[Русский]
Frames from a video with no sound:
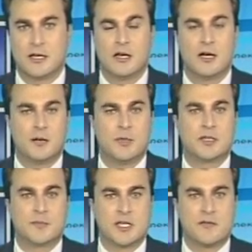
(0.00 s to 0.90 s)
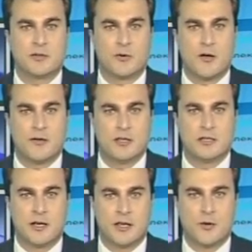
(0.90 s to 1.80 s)
Об этом заявил руководитель
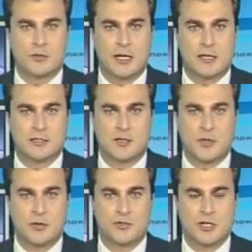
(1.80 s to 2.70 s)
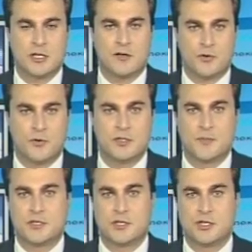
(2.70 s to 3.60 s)
региона Александр Пеклушенко в ходе
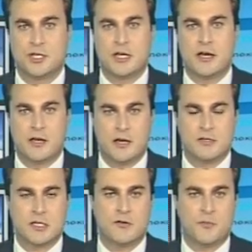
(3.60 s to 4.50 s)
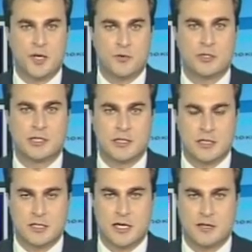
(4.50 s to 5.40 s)
посещения Ореховского приюта для
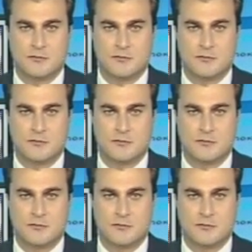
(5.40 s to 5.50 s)
детей.